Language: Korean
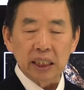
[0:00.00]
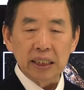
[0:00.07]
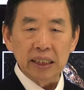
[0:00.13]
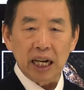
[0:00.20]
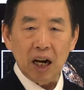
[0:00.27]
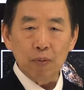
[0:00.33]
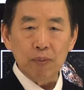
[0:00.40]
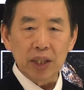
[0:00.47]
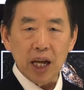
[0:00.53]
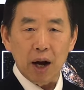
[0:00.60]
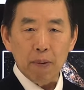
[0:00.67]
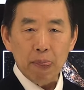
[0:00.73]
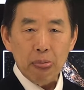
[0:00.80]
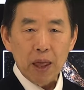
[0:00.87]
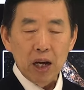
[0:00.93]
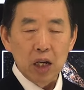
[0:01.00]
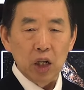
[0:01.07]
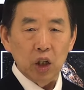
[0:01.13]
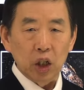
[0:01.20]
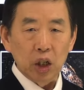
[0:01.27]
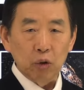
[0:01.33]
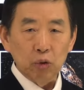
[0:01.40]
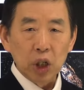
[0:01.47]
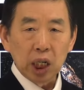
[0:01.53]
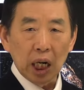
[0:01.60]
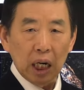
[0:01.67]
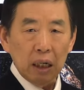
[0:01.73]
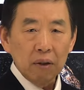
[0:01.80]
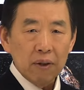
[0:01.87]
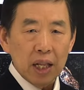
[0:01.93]
등장합니다. 예,
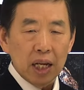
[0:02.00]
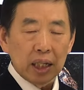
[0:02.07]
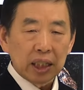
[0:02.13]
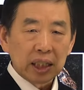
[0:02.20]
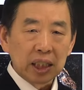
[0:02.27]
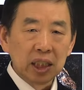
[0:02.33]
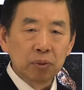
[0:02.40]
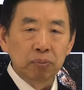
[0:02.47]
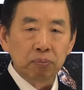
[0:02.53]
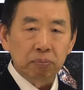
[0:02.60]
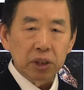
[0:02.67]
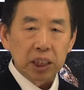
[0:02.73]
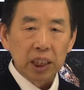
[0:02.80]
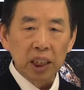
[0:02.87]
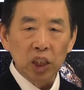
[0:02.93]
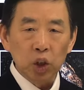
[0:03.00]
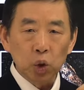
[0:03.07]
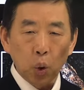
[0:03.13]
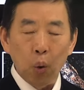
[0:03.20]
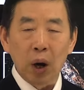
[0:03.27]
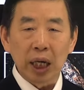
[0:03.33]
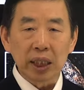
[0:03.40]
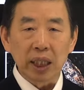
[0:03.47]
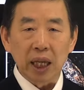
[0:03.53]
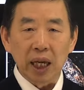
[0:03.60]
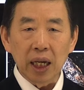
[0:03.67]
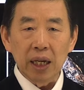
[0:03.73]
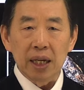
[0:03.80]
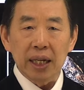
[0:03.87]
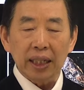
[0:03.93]
우리가 금, 은, 동할
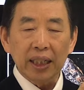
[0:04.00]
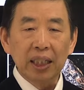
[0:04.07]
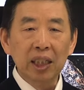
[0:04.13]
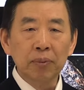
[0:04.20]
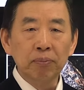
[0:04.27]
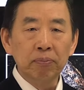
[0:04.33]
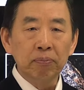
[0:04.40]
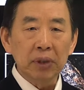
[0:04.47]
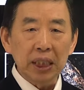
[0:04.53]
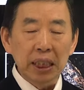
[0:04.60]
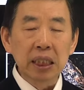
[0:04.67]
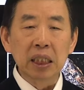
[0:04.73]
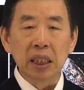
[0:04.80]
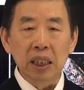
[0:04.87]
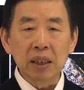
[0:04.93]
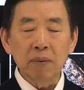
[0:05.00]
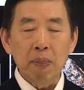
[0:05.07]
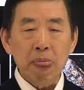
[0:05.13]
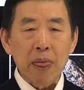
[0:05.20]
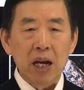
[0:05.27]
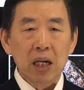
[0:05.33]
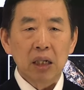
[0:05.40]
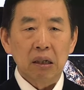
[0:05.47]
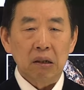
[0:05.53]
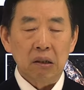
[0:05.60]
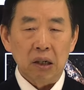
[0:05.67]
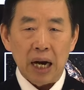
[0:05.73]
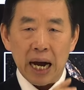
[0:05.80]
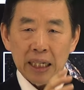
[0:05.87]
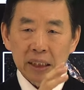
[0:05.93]
때 금, 은은
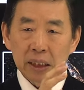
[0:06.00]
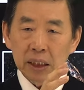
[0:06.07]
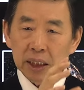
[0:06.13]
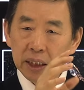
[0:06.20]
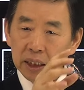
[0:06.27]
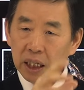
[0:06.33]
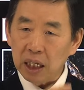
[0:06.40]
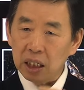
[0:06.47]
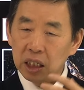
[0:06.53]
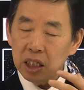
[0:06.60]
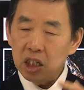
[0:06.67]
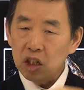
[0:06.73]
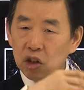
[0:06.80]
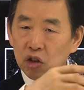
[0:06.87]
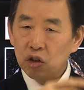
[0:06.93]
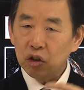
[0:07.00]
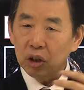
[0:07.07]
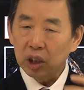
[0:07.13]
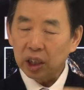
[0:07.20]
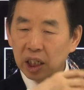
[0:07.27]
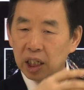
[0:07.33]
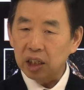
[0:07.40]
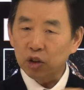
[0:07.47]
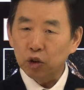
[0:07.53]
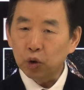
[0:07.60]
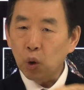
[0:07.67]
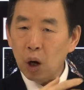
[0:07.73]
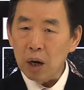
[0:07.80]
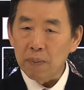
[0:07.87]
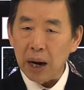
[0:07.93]
어, 한 시대를 이렇게
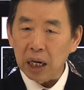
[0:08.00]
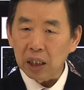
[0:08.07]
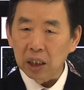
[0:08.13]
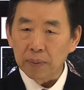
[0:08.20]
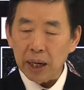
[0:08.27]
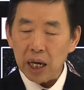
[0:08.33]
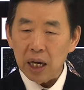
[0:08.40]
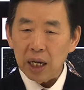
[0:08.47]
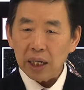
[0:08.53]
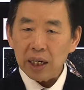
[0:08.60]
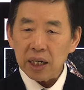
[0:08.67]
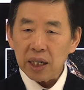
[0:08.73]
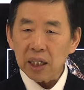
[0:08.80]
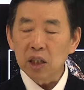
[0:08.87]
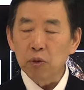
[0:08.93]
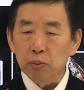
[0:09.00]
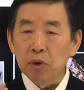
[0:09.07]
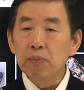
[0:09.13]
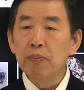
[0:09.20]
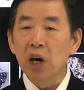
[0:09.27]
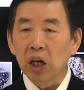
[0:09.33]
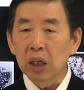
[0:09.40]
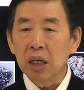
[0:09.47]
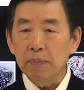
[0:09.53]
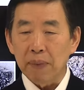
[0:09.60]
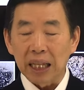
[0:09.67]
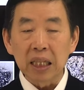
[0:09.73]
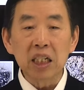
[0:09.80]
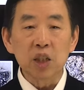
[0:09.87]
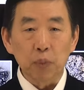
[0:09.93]
주도할 만큼의 큰 문명을
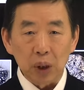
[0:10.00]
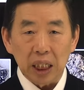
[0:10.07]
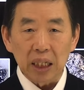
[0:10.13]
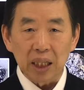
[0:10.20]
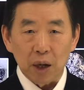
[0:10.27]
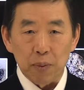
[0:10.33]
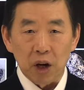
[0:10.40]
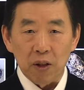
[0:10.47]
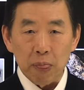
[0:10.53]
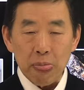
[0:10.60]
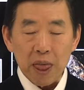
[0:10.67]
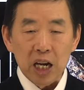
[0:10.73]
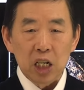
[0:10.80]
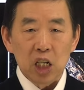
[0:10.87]
만들지 못했다면